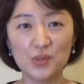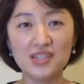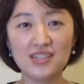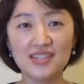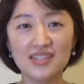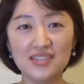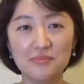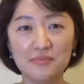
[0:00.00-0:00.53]

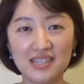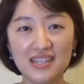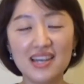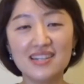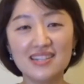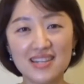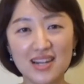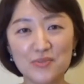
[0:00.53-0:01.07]
오늘은
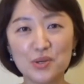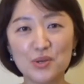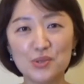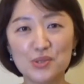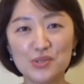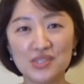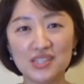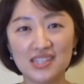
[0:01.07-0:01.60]
미래를
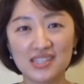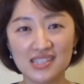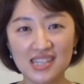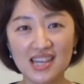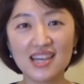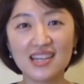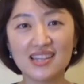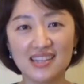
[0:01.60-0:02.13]
살펴볼 수
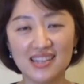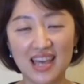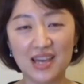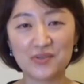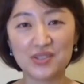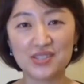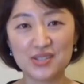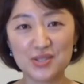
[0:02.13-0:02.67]
있는
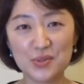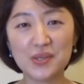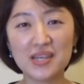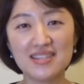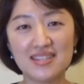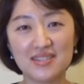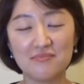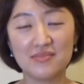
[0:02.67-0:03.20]
책 4권을
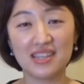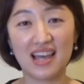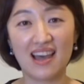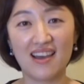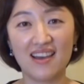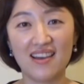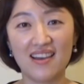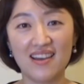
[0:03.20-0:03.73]

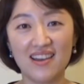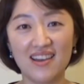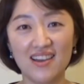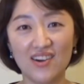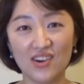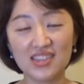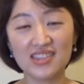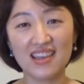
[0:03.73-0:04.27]
소개했습니다.
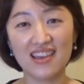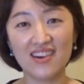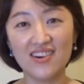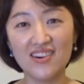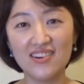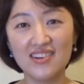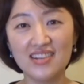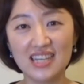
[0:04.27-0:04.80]

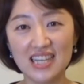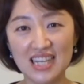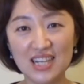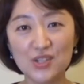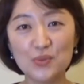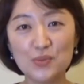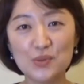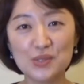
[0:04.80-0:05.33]
어때요?
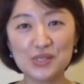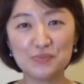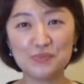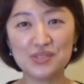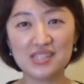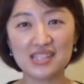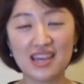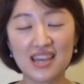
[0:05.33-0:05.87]
읽어보고
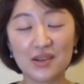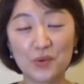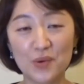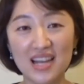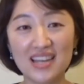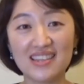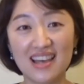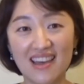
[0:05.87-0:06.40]
싶은
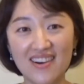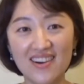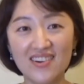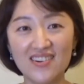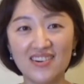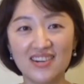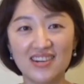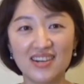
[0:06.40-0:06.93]
책
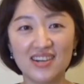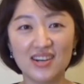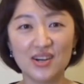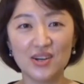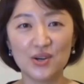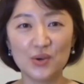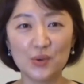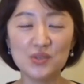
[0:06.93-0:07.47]
골랐나요?
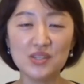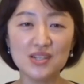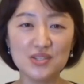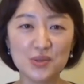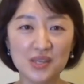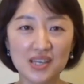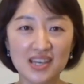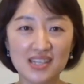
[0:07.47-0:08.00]

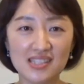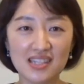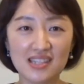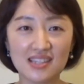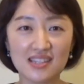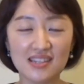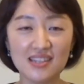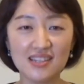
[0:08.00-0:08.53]
오늘 소개한
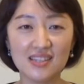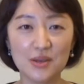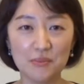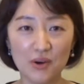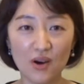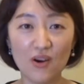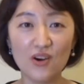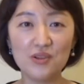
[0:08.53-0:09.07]

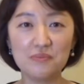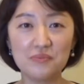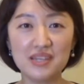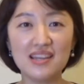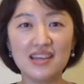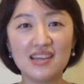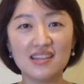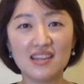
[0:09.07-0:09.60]
책들은
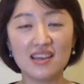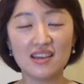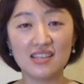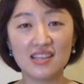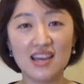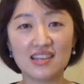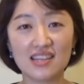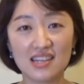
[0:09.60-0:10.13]
먼 미래에
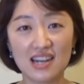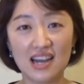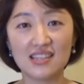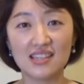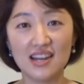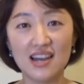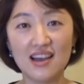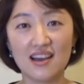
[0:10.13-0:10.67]
대한
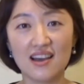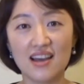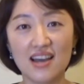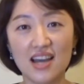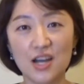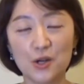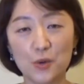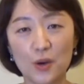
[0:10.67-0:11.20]
이야기가
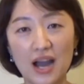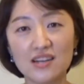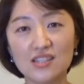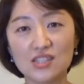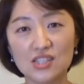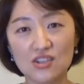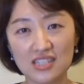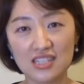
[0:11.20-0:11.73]
아니라
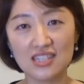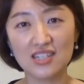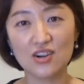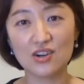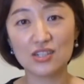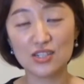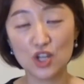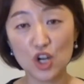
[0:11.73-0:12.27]
과학적
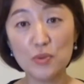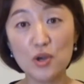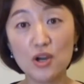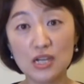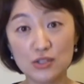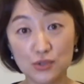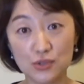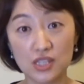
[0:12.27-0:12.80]
근거를
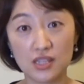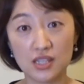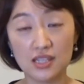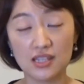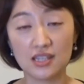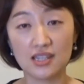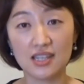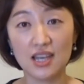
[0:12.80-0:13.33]
설명할 수
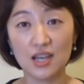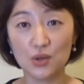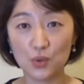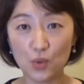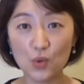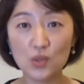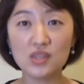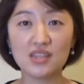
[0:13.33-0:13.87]
있는
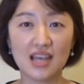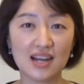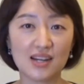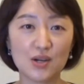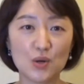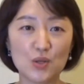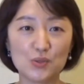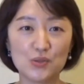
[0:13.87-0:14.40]
곧
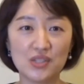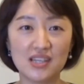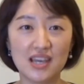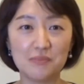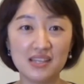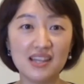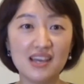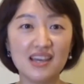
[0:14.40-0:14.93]
다가올
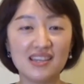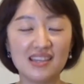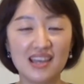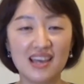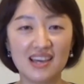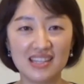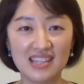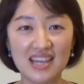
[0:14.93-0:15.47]
우리의
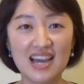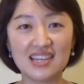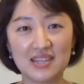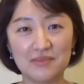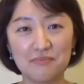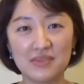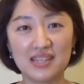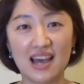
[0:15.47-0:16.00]
미래에 대한
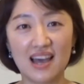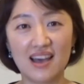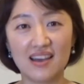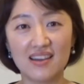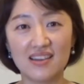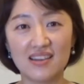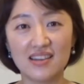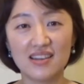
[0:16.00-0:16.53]

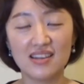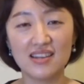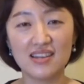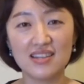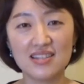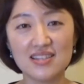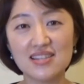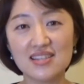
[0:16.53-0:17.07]
이야기입니다.
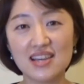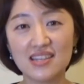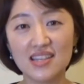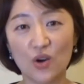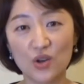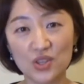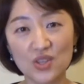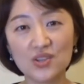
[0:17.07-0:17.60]

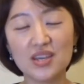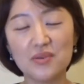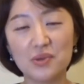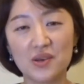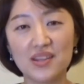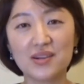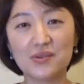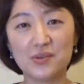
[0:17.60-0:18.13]
세상이
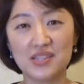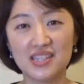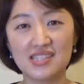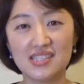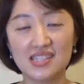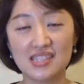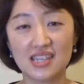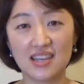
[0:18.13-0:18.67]
어떻게 변하고
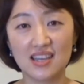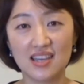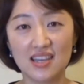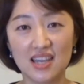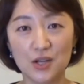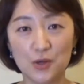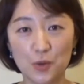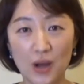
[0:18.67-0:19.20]

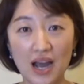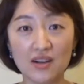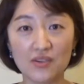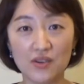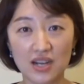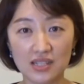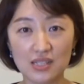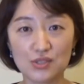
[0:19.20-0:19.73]
있는지,
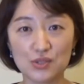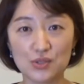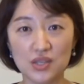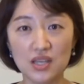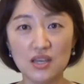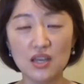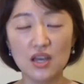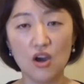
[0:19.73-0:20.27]
과학과
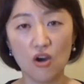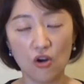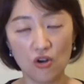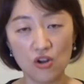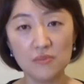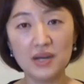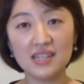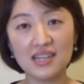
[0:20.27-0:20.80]
기술이
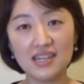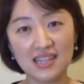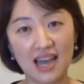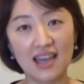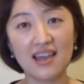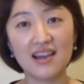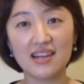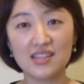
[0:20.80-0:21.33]

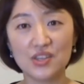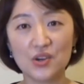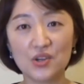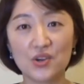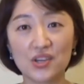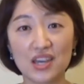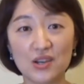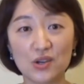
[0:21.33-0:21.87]
얼마나
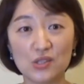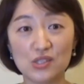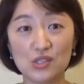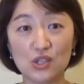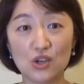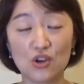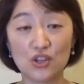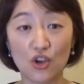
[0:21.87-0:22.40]
다양한 영역에
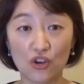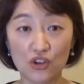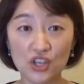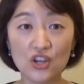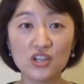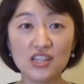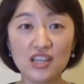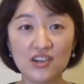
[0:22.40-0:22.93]
걸쳐
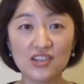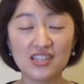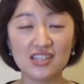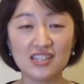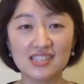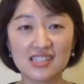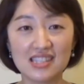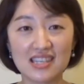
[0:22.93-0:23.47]

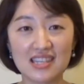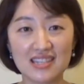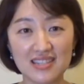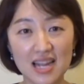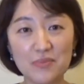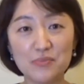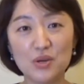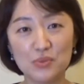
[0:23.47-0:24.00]
연결되어
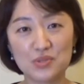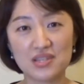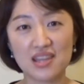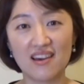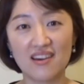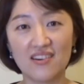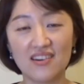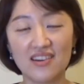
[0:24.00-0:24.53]
있는지
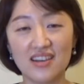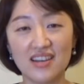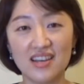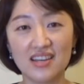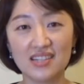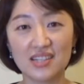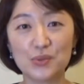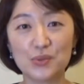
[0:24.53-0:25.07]
살펴보세요.
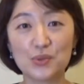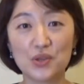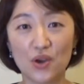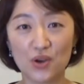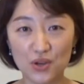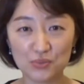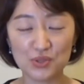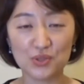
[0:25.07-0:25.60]

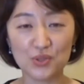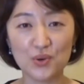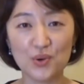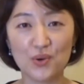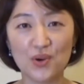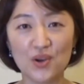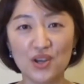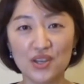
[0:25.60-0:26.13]
그리고
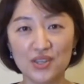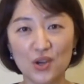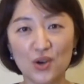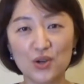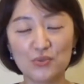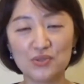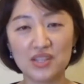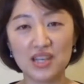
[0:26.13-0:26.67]
여러분도
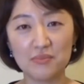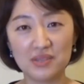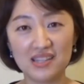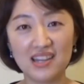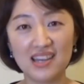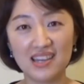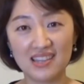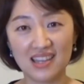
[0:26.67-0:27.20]

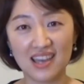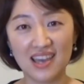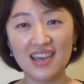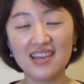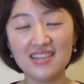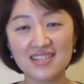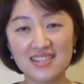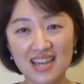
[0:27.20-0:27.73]
여러분의 미래에
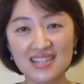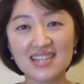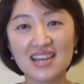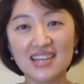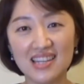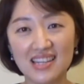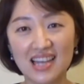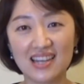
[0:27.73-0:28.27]
대해
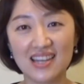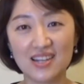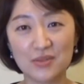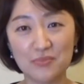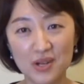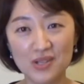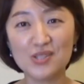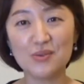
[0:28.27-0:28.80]
상상의
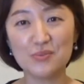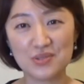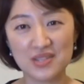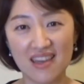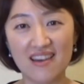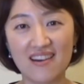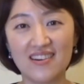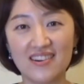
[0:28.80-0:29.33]
나래를
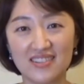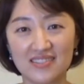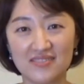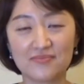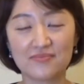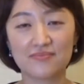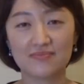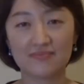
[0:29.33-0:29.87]
펼쳐보세요.